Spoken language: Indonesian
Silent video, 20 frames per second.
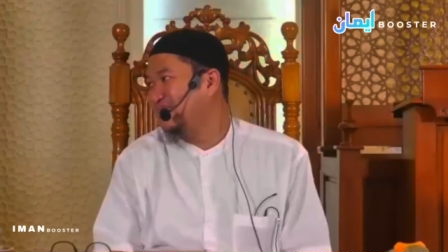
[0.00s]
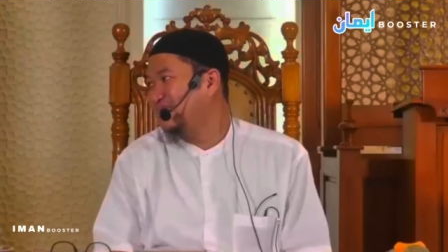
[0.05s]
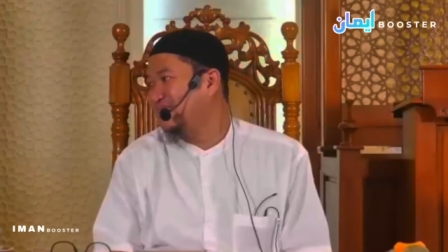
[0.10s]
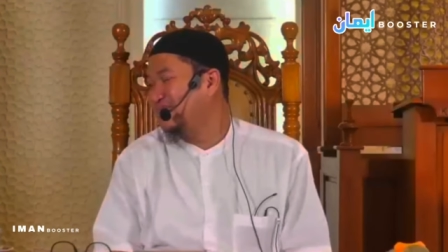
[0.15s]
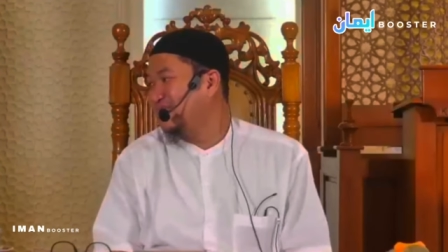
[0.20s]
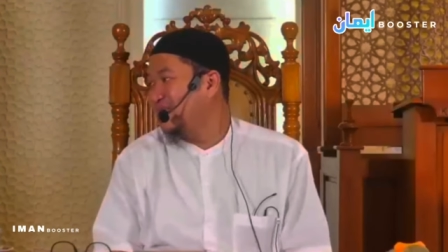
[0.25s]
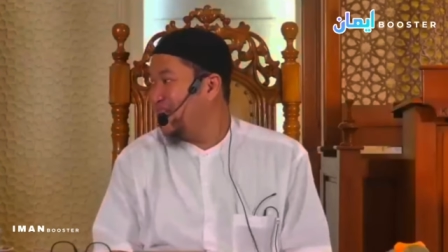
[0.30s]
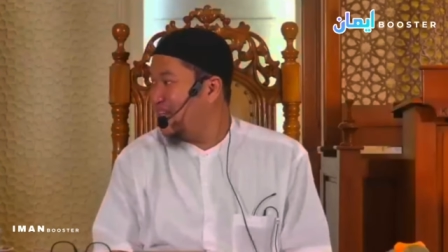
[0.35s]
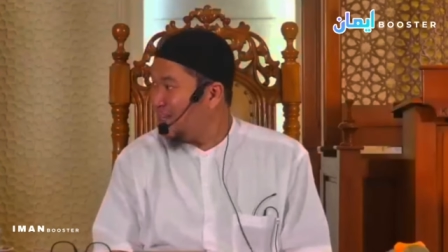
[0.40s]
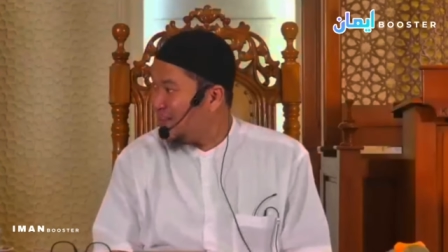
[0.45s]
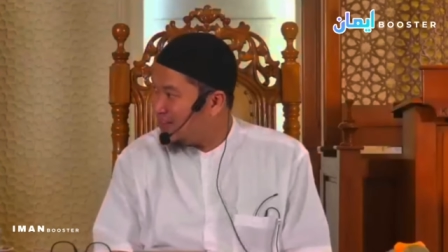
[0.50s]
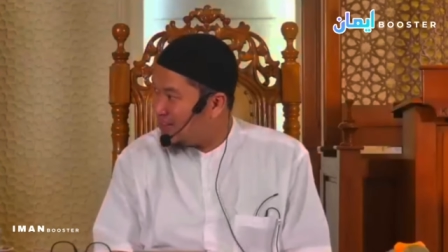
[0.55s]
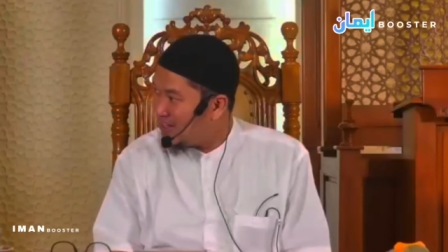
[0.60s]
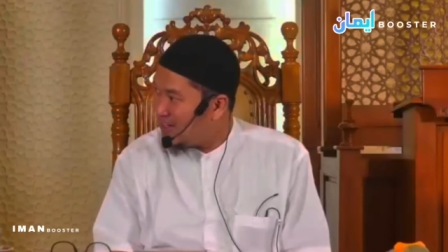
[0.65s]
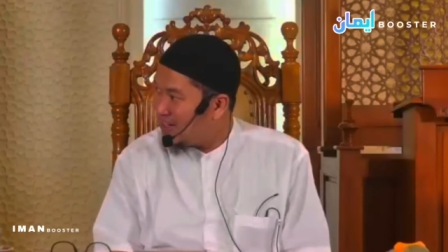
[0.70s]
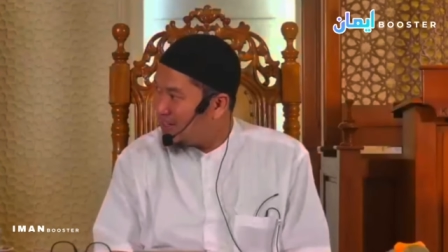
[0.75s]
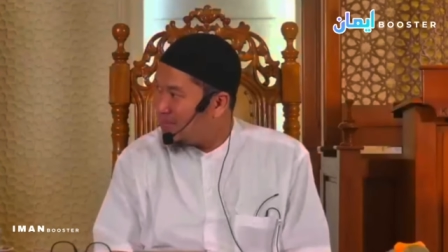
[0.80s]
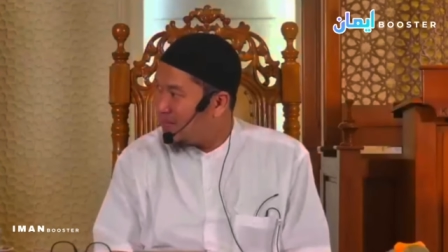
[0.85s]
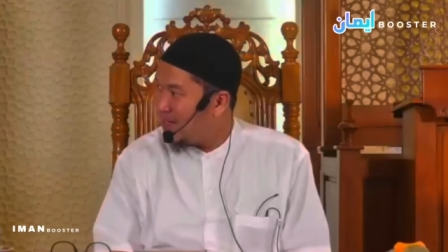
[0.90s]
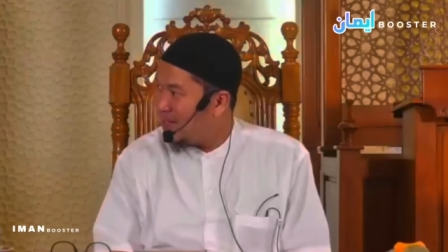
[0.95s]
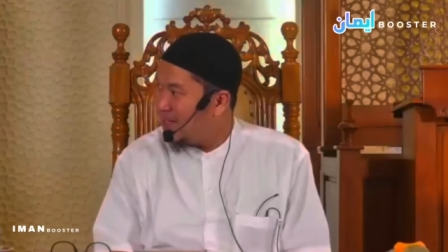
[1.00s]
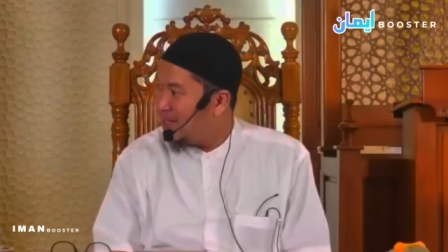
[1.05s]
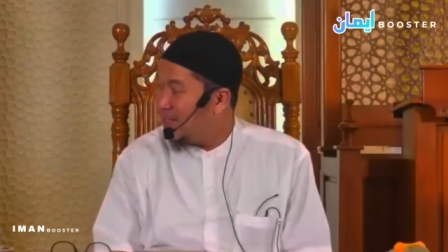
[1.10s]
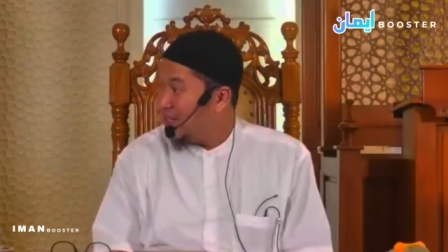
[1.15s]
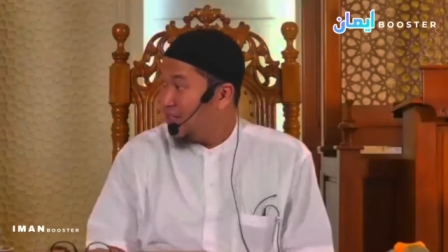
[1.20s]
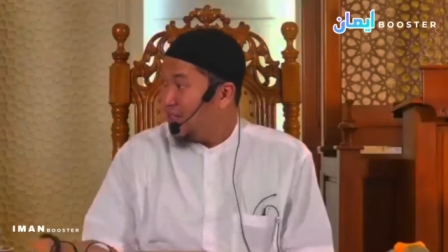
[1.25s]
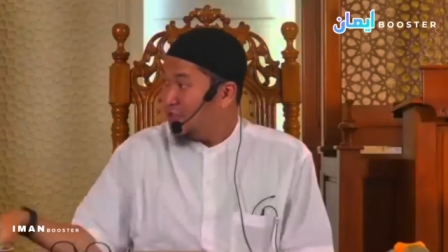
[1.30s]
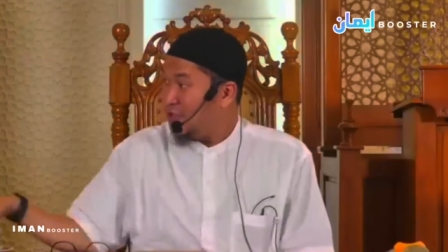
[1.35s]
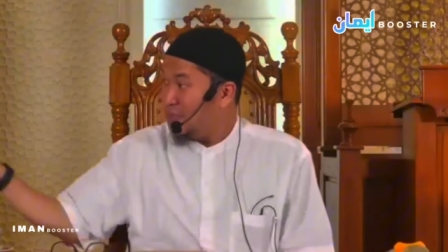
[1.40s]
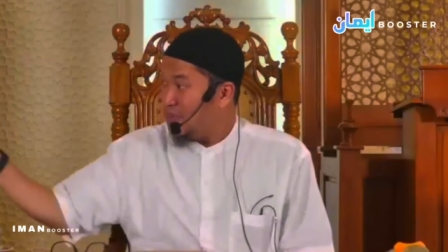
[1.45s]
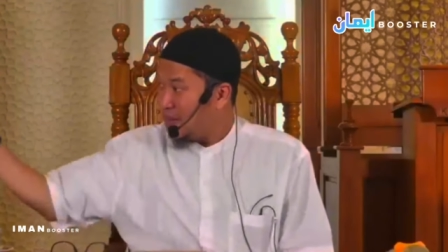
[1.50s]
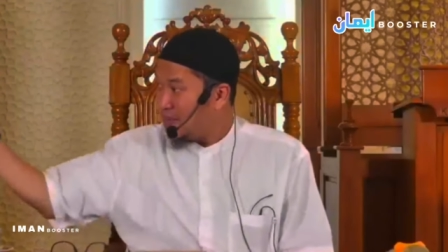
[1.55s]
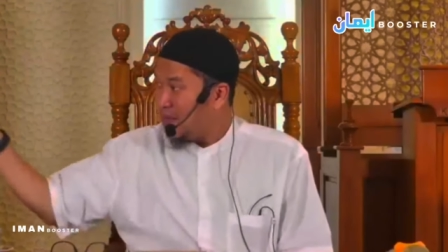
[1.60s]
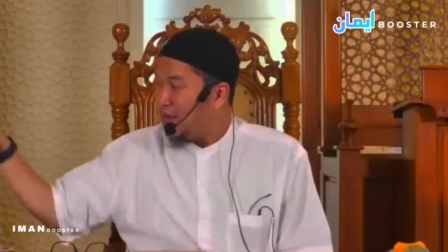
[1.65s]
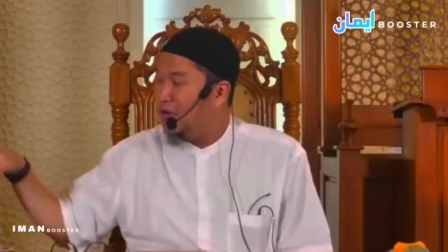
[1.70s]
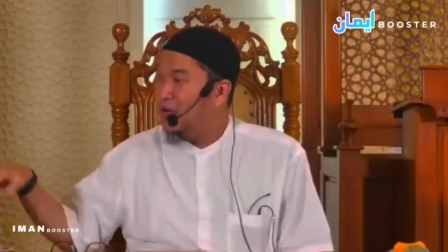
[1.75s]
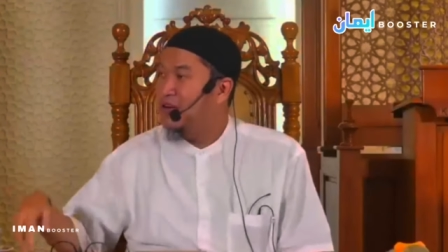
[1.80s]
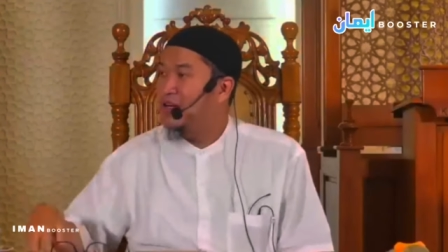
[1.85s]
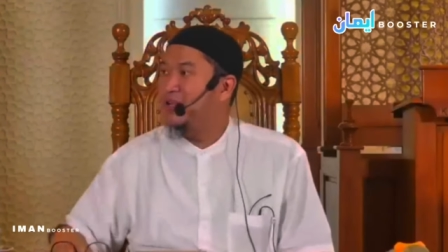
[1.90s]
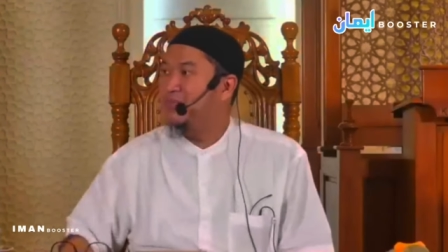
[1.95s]
Itu tidak, Pak. Coba
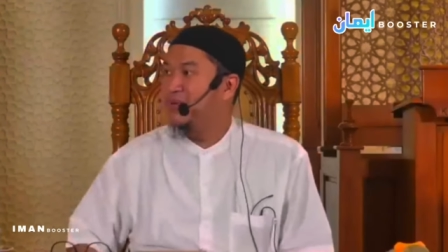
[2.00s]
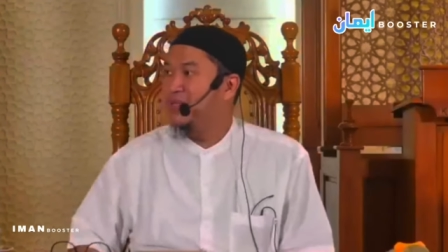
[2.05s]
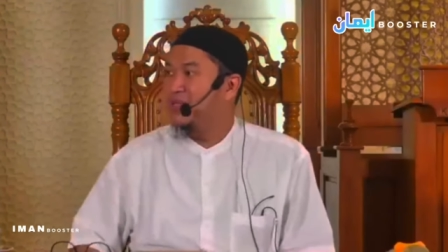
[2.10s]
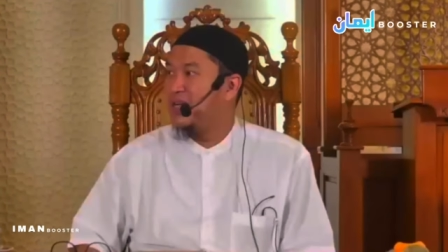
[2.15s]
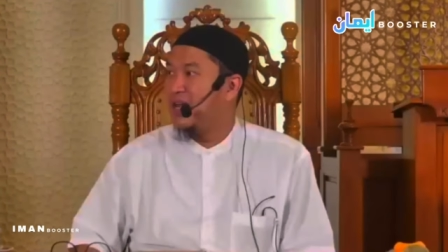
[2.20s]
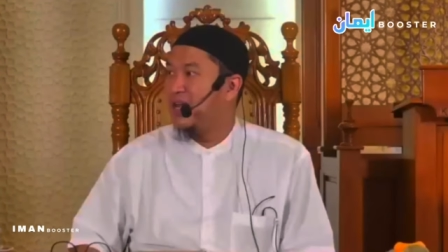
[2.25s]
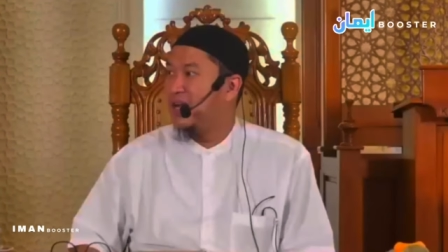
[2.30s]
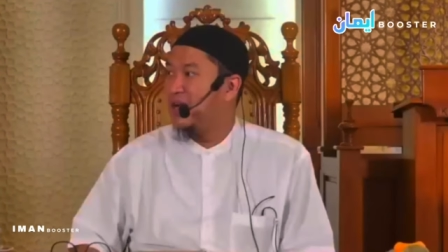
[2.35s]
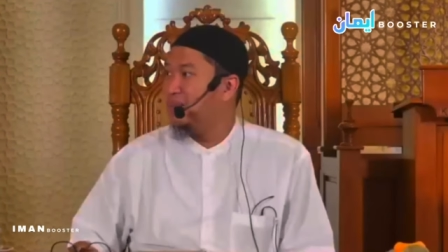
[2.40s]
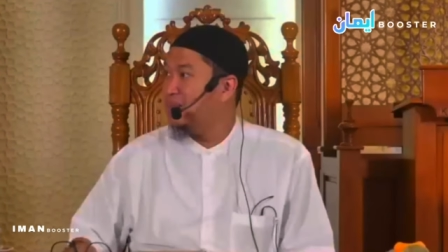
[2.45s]
Pak Goni misalkan.